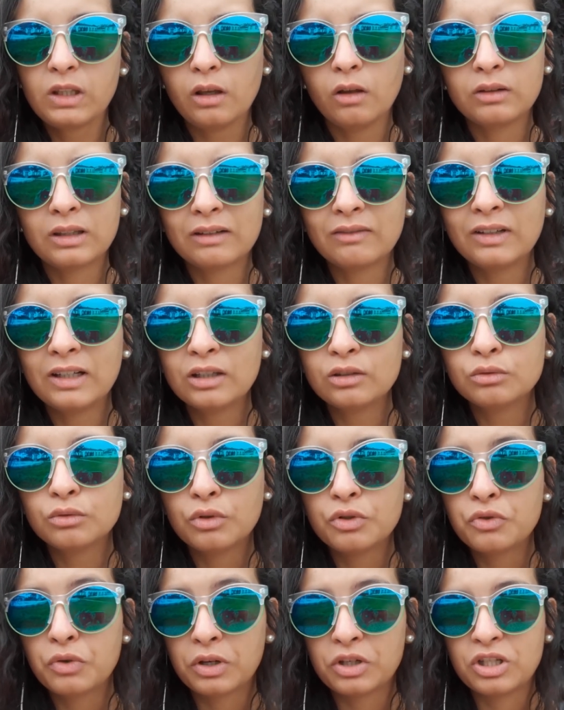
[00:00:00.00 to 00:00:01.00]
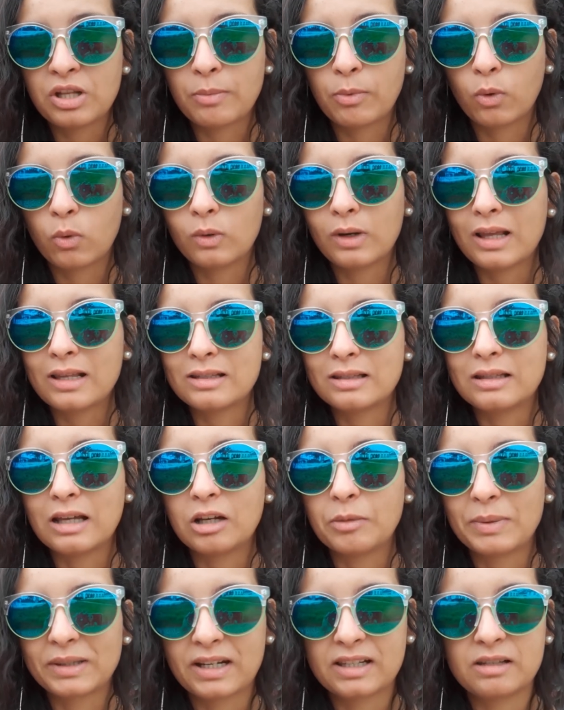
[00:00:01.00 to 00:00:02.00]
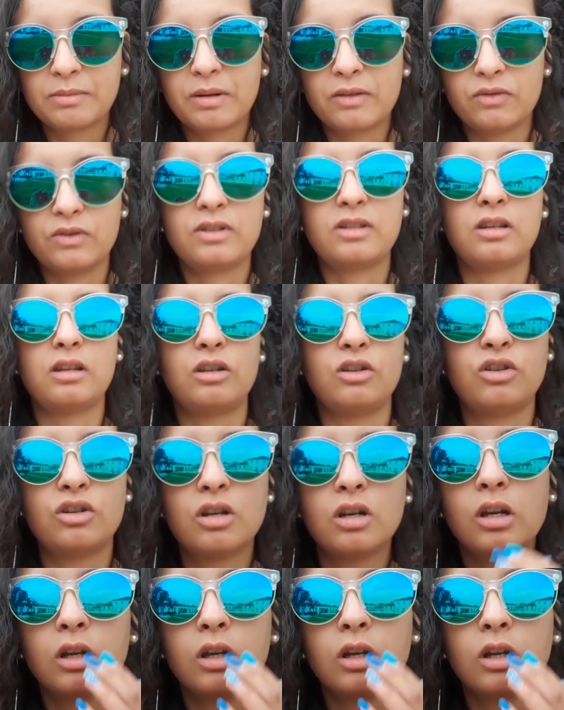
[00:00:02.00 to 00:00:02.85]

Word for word: Eu estava lendo hoje, eu quis até procurar esse dado para trazer para vocês.